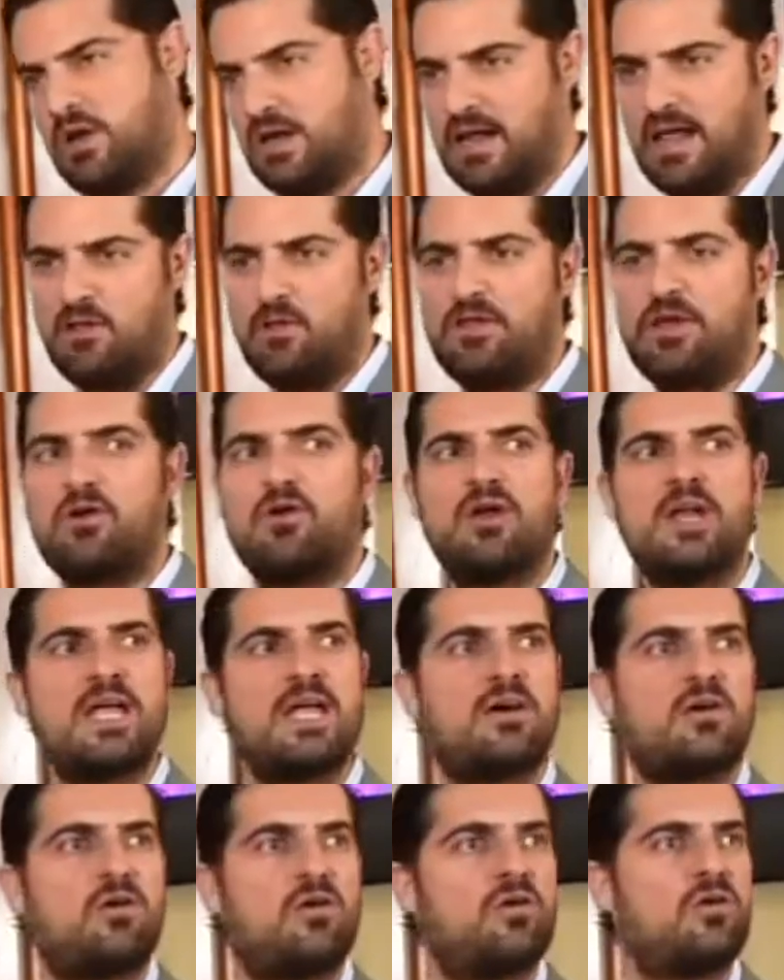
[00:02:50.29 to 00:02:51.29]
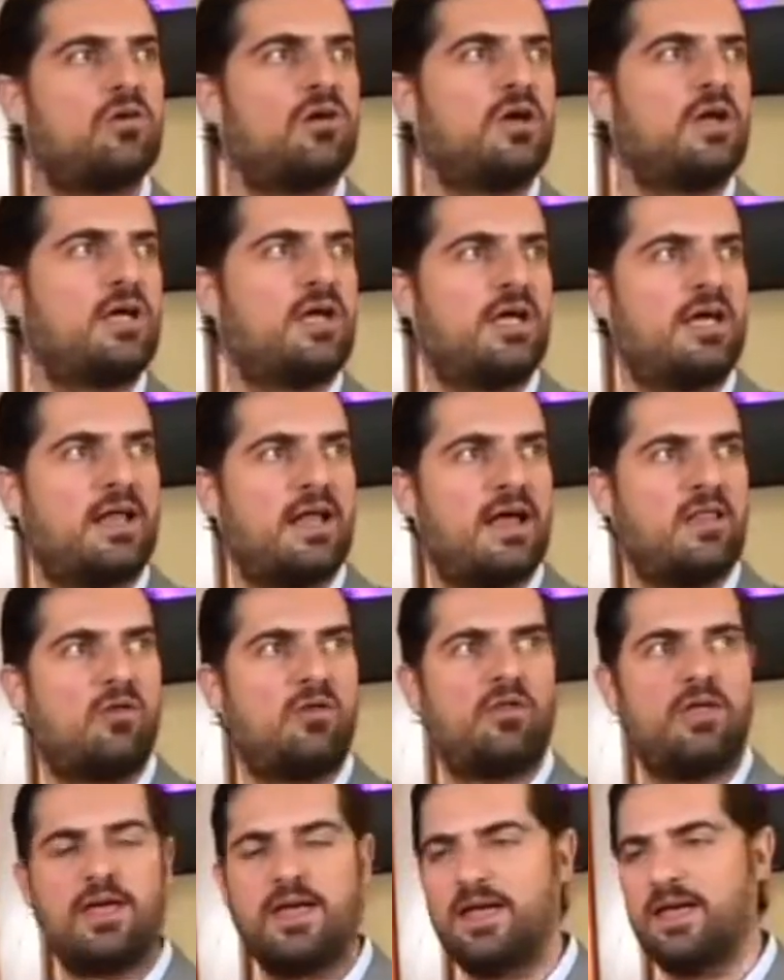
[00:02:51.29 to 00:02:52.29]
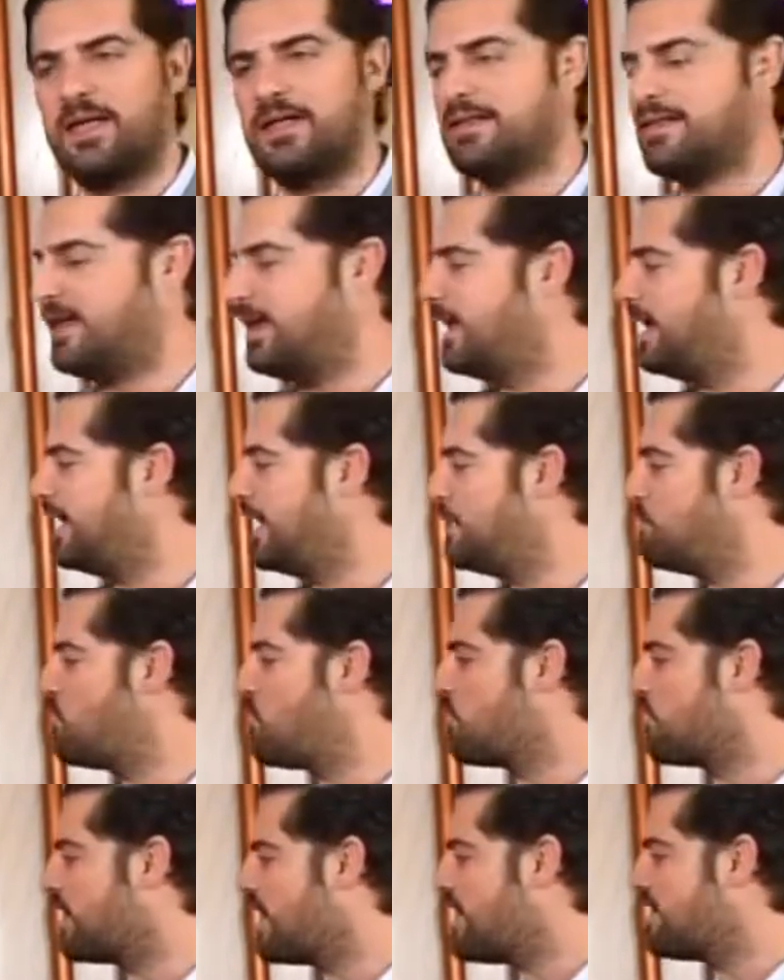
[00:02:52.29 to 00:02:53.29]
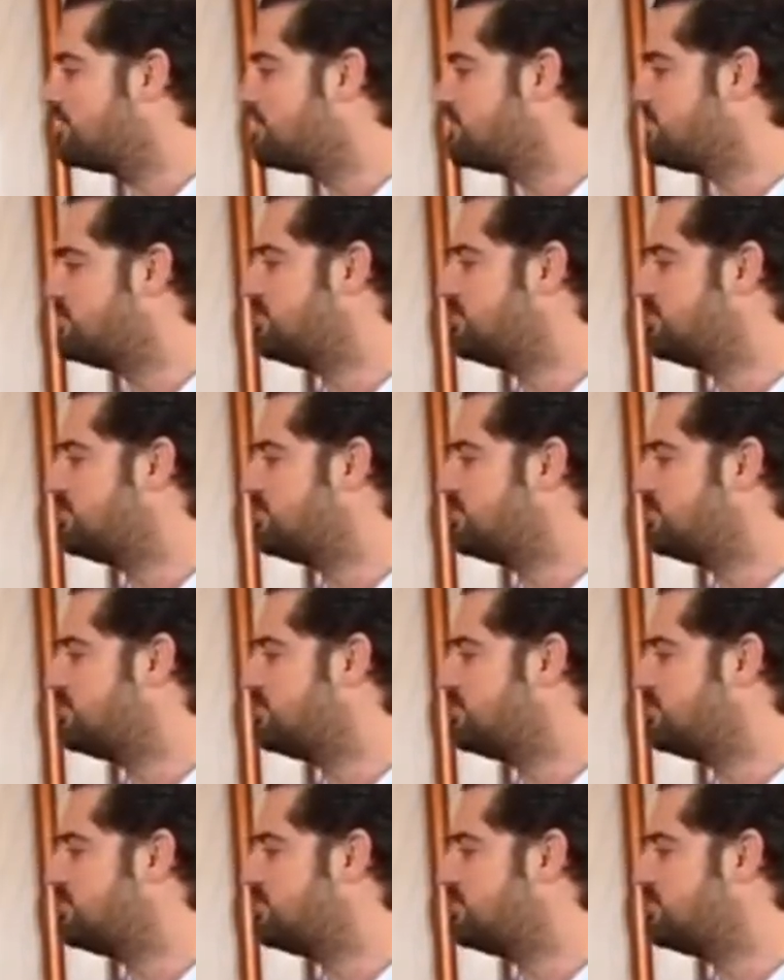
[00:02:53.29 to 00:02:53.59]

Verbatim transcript: helado de conejo, helado de, de lemongrass,